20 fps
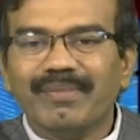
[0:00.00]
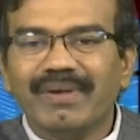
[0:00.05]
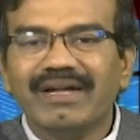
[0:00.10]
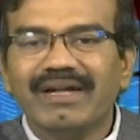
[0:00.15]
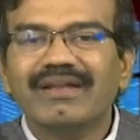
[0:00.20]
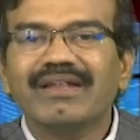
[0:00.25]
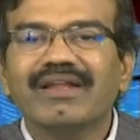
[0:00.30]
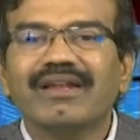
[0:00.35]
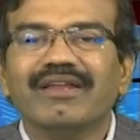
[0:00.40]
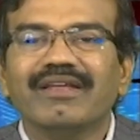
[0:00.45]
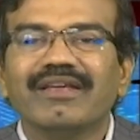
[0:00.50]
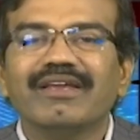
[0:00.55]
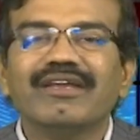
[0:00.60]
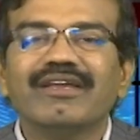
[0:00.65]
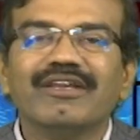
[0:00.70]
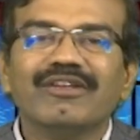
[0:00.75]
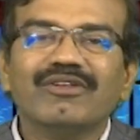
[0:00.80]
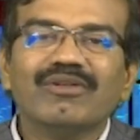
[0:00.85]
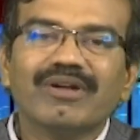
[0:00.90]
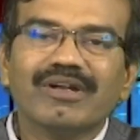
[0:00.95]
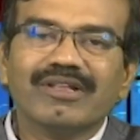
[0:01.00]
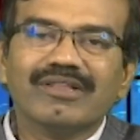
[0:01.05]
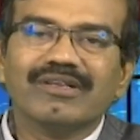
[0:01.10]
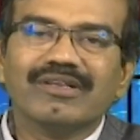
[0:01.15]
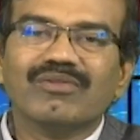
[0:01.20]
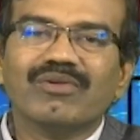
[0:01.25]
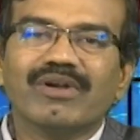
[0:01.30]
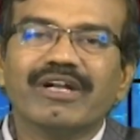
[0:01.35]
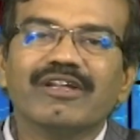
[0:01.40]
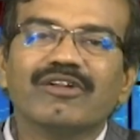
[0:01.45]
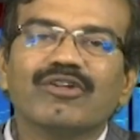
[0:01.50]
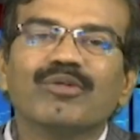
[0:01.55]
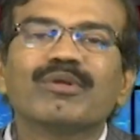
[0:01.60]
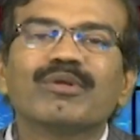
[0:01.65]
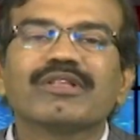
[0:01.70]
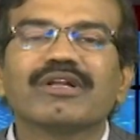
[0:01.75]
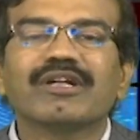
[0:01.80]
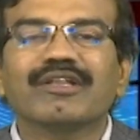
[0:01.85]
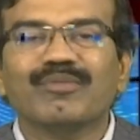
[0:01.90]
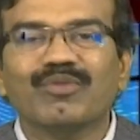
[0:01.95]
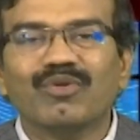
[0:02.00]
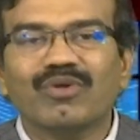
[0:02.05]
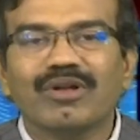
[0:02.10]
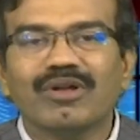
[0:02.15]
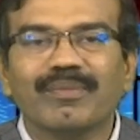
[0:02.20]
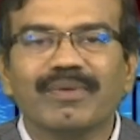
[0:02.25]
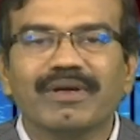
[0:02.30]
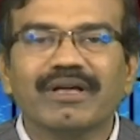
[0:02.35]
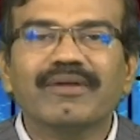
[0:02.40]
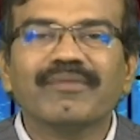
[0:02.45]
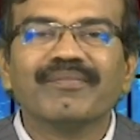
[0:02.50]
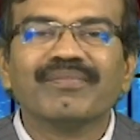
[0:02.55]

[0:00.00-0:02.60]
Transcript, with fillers: மண்ணல்லி இன்னொரு இடத்துக்கு ஒரு ரெண்டு கிலோமீட்டர் தாண்டி போடுறப்ப